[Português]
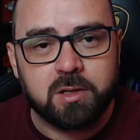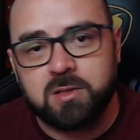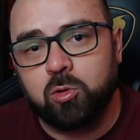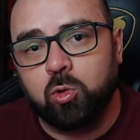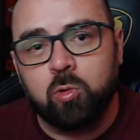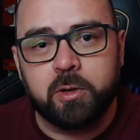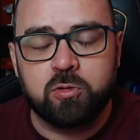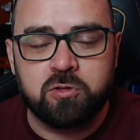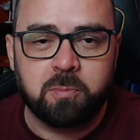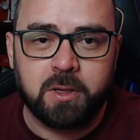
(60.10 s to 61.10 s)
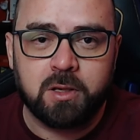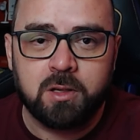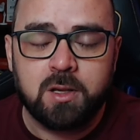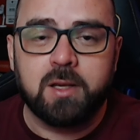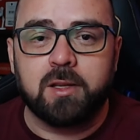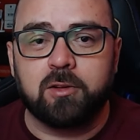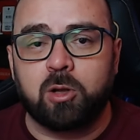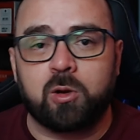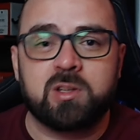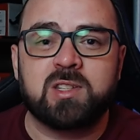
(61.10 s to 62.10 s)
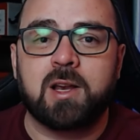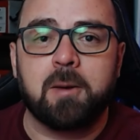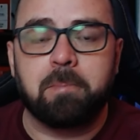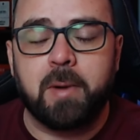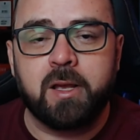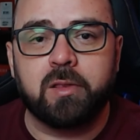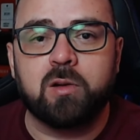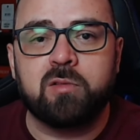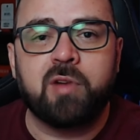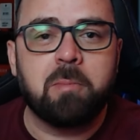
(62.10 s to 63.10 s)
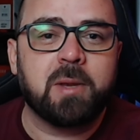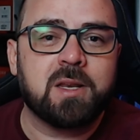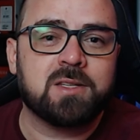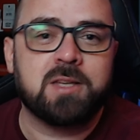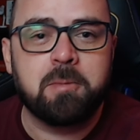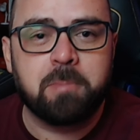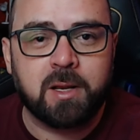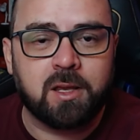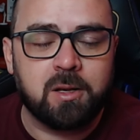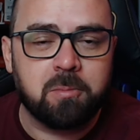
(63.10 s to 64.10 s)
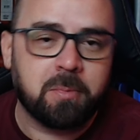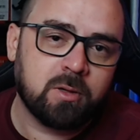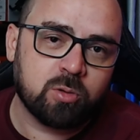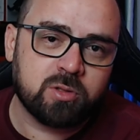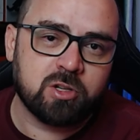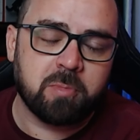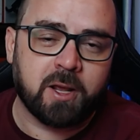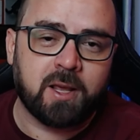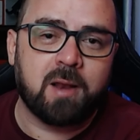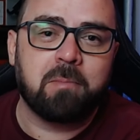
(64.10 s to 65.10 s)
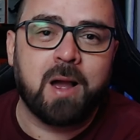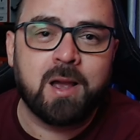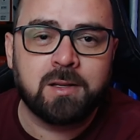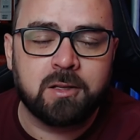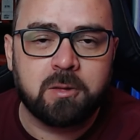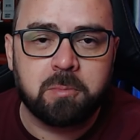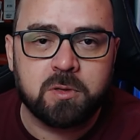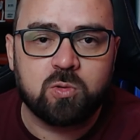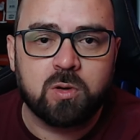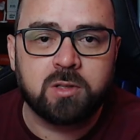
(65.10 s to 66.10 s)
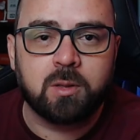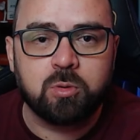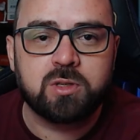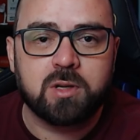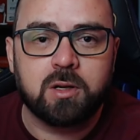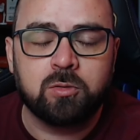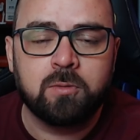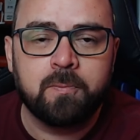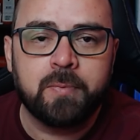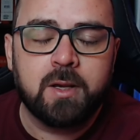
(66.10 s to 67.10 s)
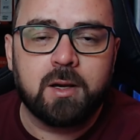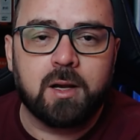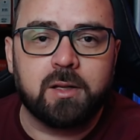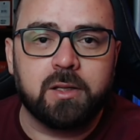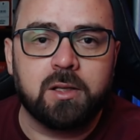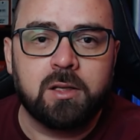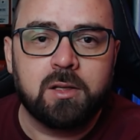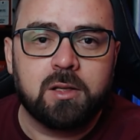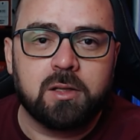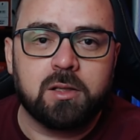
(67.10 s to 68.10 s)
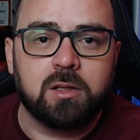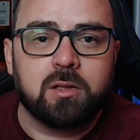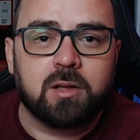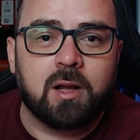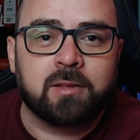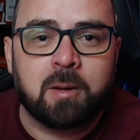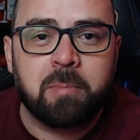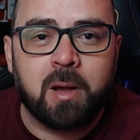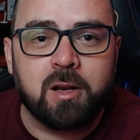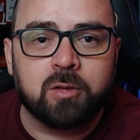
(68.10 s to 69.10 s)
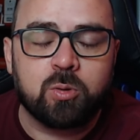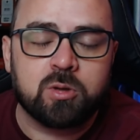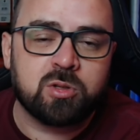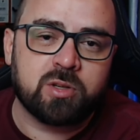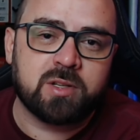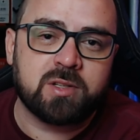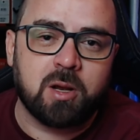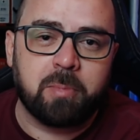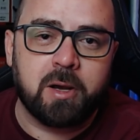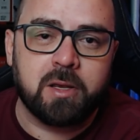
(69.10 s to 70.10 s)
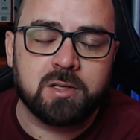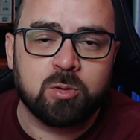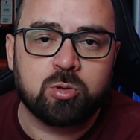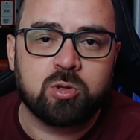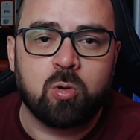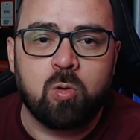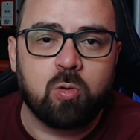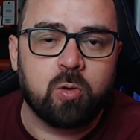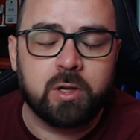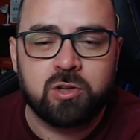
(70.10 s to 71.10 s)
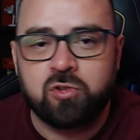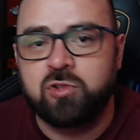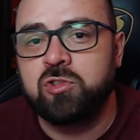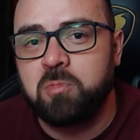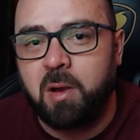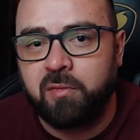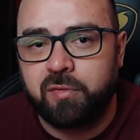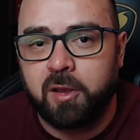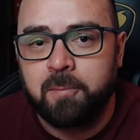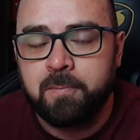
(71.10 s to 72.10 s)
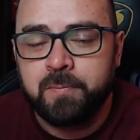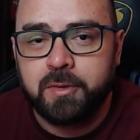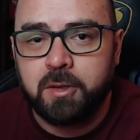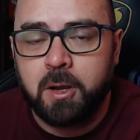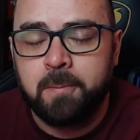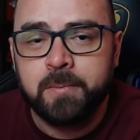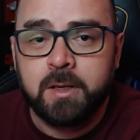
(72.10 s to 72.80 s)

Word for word: esse número de IP. Então a nossa campanha não vai aparecer para aquele IP, ou seja, para aquela máquina da pessoa que está buscando ali e atrapalhando as nossas campanhas, né? O seu concorrente agindo de má fé, tá?